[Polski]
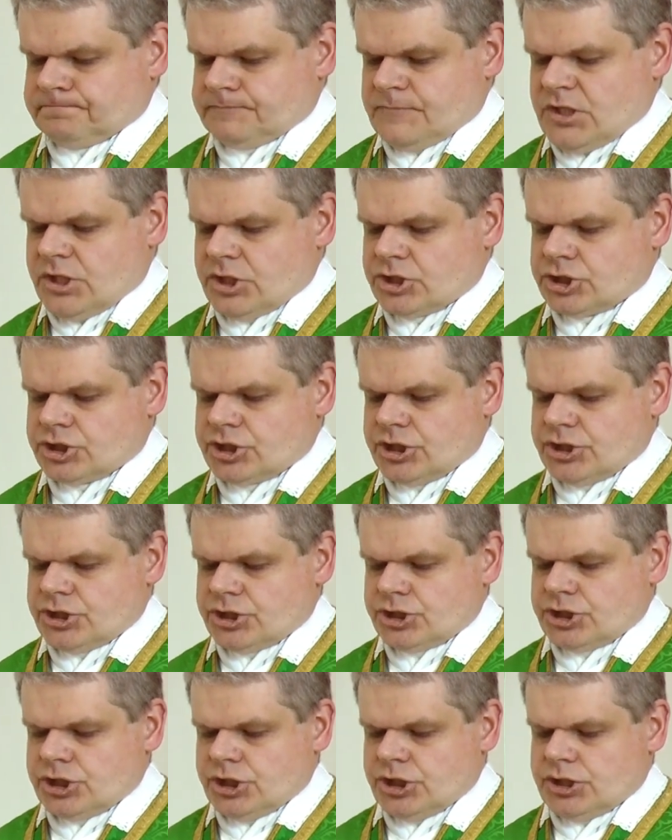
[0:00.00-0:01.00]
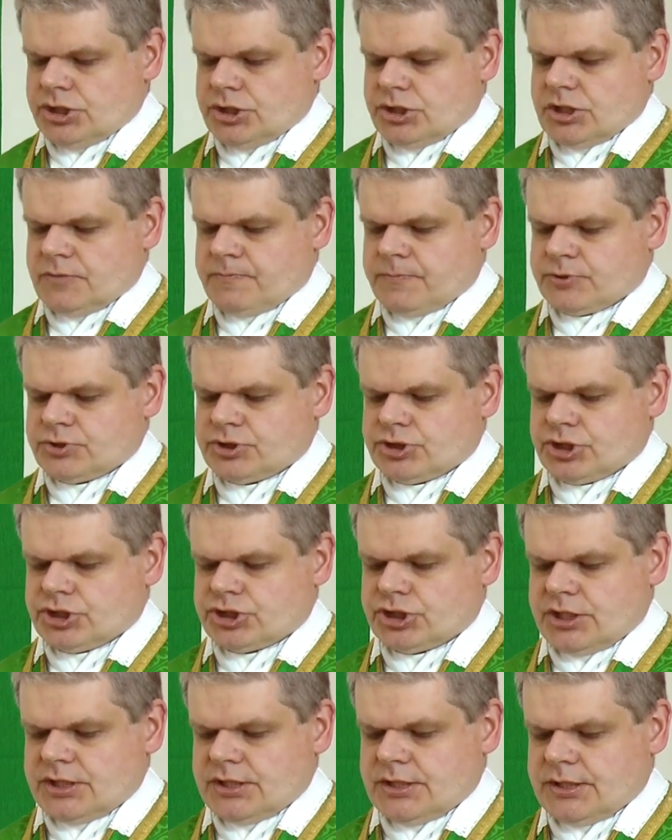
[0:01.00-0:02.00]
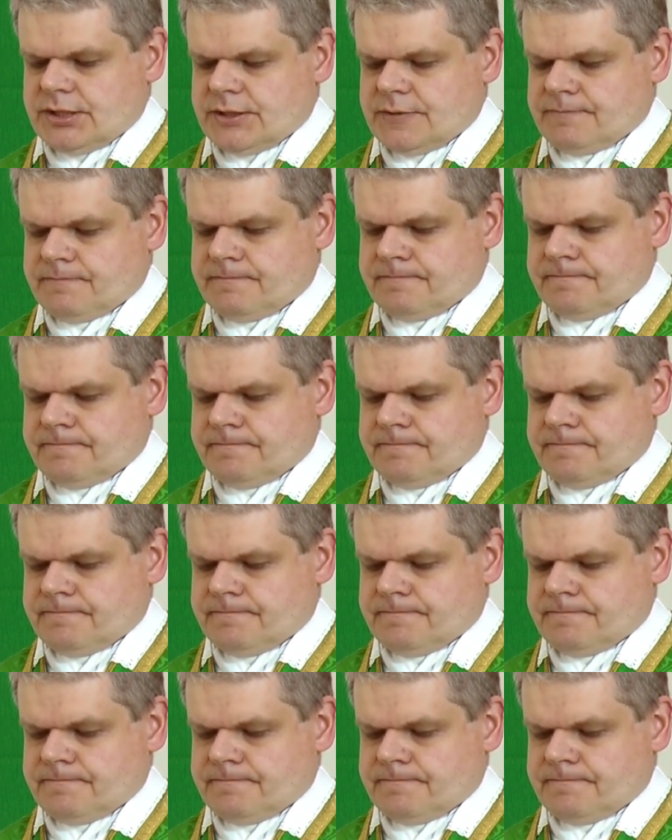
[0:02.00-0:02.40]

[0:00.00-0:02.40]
Nieszczęście i niepostrzeżenie